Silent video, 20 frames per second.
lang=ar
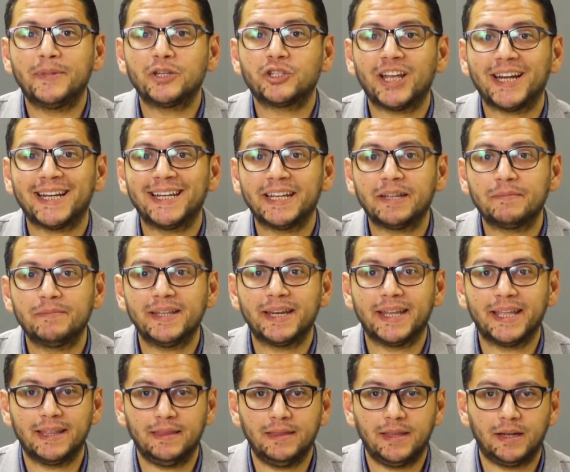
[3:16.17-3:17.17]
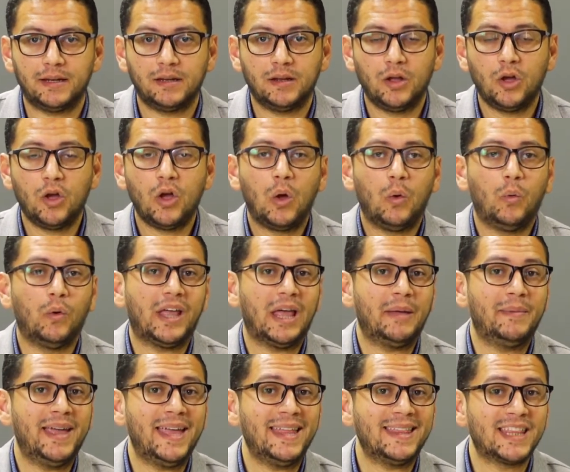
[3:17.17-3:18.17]
بشكل كبير جدا
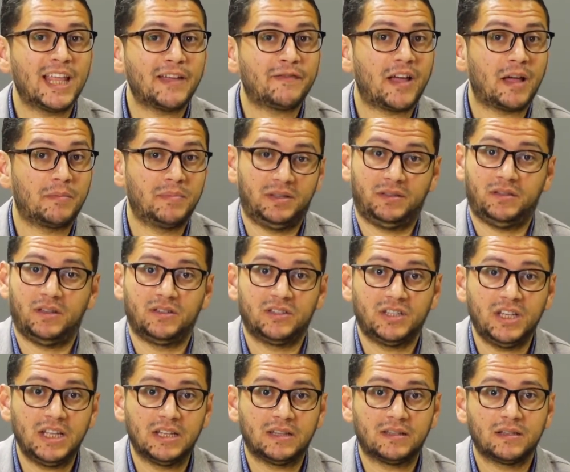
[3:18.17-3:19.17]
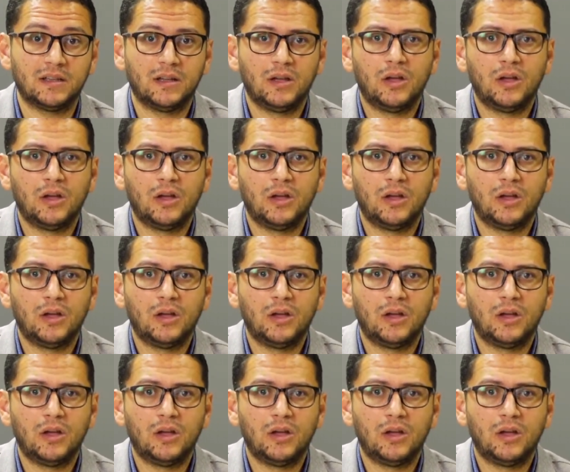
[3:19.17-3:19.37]
وكمان دفع بالتقسيط